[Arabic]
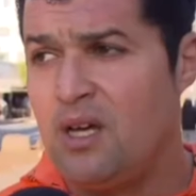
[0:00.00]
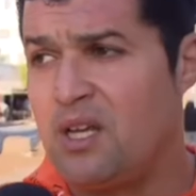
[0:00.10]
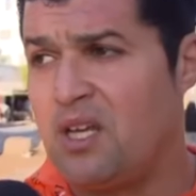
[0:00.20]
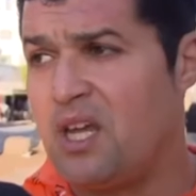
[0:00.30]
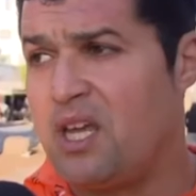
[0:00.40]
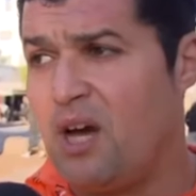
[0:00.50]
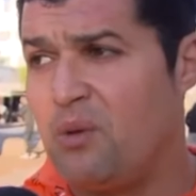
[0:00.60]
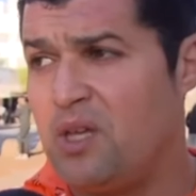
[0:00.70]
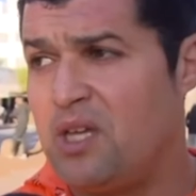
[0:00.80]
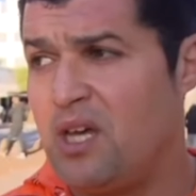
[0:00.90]
الركراكي
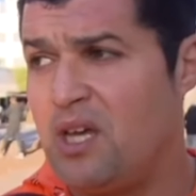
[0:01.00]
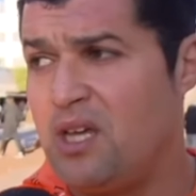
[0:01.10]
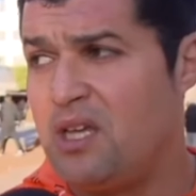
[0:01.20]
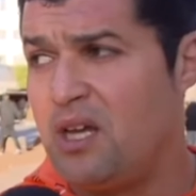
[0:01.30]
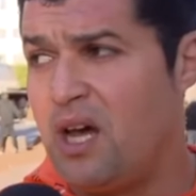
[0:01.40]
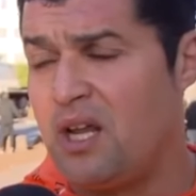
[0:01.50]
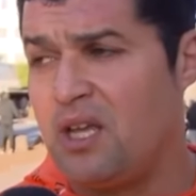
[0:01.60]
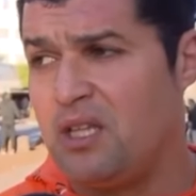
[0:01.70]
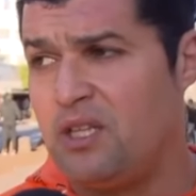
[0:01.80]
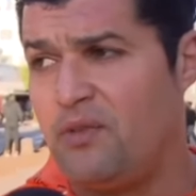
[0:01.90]
عاود يقا نهار
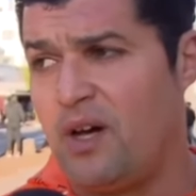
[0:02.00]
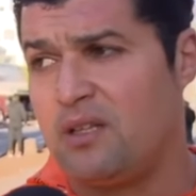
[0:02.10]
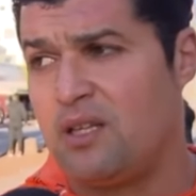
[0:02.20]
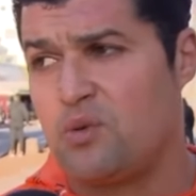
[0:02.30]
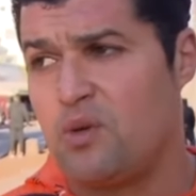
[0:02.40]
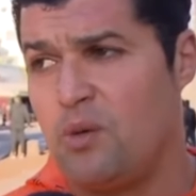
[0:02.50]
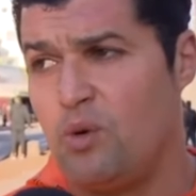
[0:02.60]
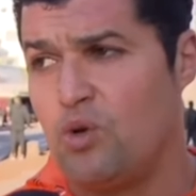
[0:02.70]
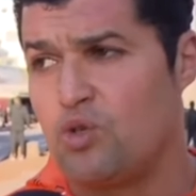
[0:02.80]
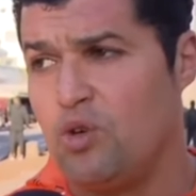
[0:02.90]
يقا الدفاع الطاس ويقول
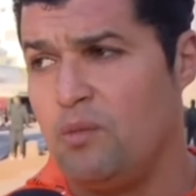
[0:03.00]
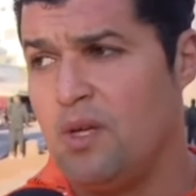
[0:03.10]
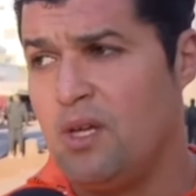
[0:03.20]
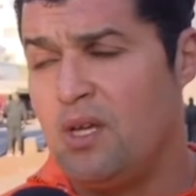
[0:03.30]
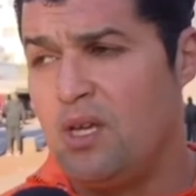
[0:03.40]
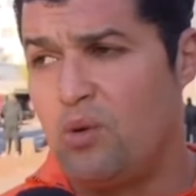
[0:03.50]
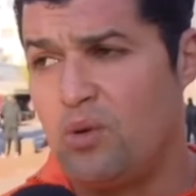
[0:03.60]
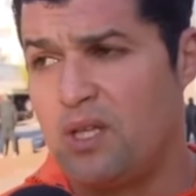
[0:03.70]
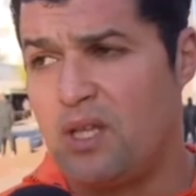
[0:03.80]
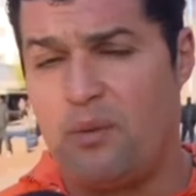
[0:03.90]
الهجوم
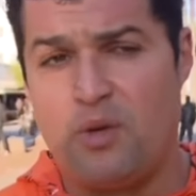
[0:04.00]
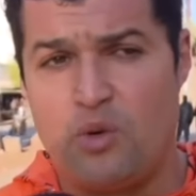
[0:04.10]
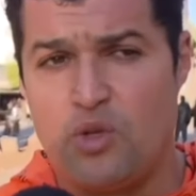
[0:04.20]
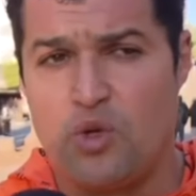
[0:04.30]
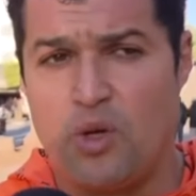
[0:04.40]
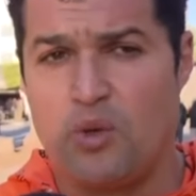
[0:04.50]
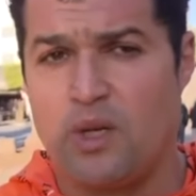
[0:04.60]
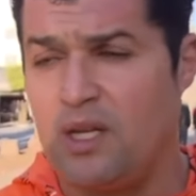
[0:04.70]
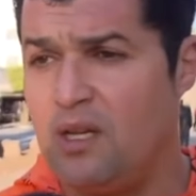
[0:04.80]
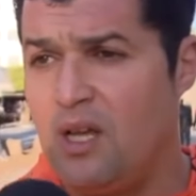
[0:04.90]
يقود تخمي يقود شويه
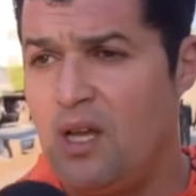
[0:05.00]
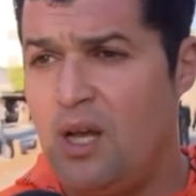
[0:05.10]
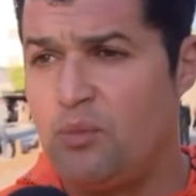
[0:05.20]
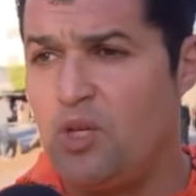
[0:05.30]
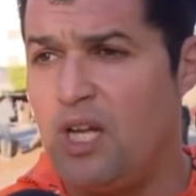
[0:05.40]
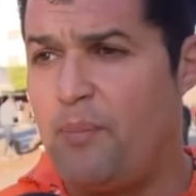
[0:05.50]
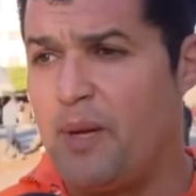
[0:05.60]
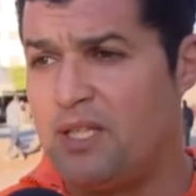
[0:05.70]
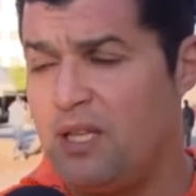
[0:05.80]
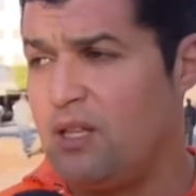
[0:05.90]
ولكن الحمد لله
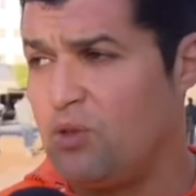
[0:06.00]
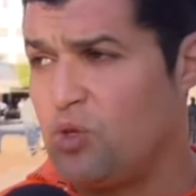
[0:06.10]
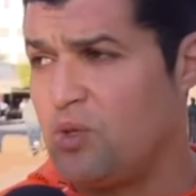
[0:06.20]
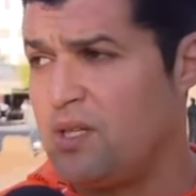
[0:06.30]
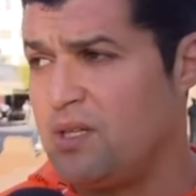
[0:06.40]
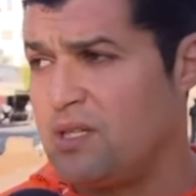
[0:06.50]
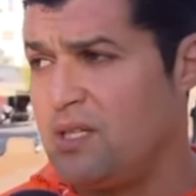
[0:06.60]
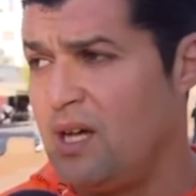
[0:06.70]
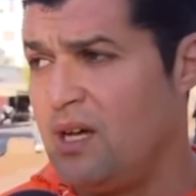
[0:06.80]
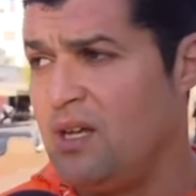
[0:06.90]
بارتي دات عندو شويه
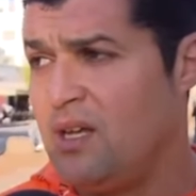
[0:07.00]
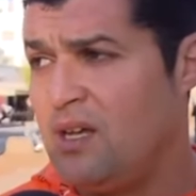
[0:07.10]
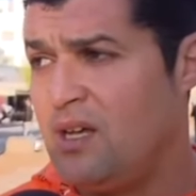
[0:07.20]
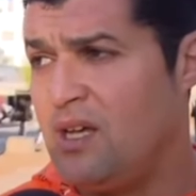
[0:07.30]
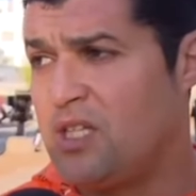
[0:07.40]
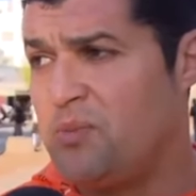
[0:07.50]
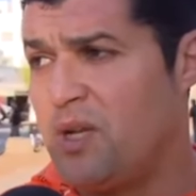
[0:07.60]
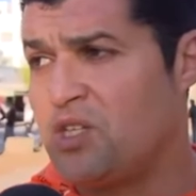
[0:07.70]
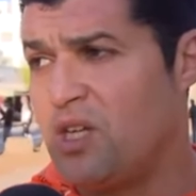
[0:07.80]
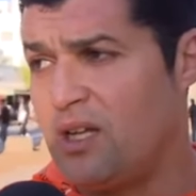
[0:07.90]
الزياء اتمنى آه،
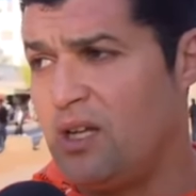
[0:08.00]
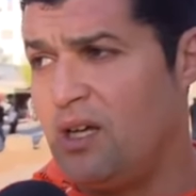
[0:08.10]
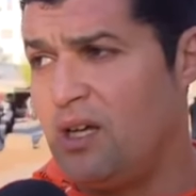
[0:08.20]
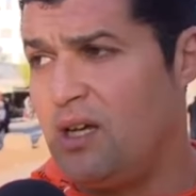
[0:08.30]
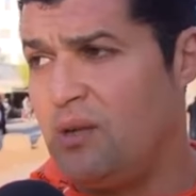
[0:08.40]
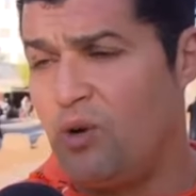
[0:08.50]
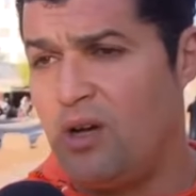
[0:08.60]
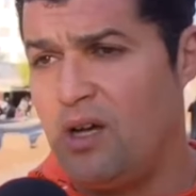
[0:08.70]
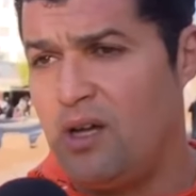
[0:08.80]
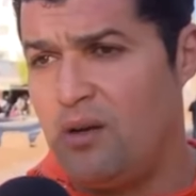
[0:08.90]
ان شاء الله المغ...
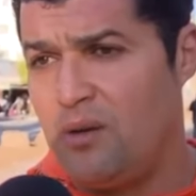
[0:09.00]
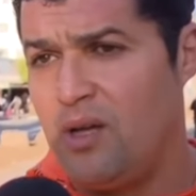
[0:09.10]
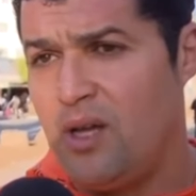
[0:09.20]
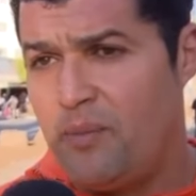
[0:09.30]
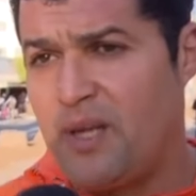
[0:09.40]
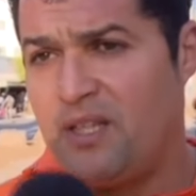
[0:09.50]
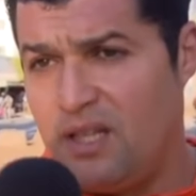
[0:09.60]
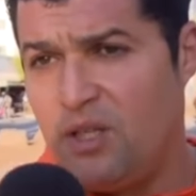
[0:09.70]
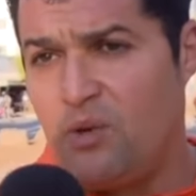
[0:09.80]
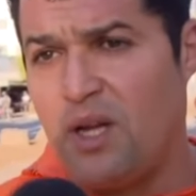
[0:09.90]
بارتي آه،
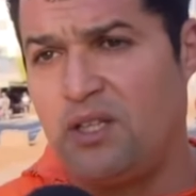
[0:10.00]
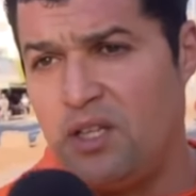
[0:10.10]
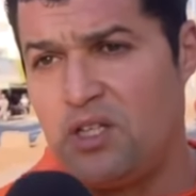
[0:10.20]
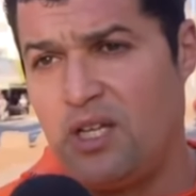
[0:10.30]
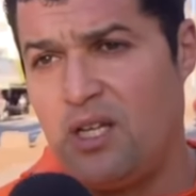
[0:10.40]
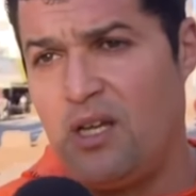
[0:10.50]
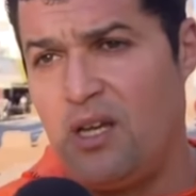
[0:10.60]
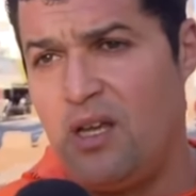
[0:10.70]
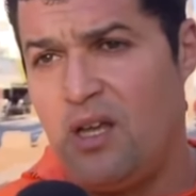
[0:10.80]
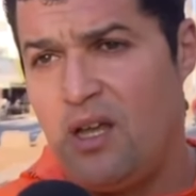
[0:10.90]
دات ان شاء
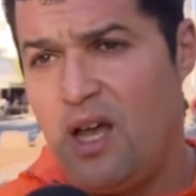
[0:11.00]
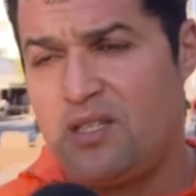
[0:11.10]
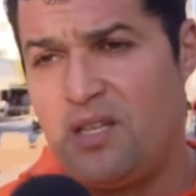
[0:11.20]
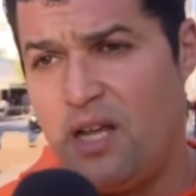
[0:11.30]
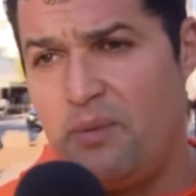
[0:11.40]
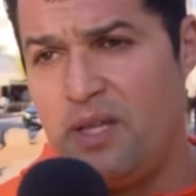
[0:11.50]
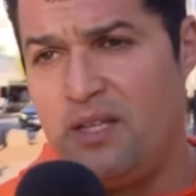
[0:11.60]
الله احسن عاد باذن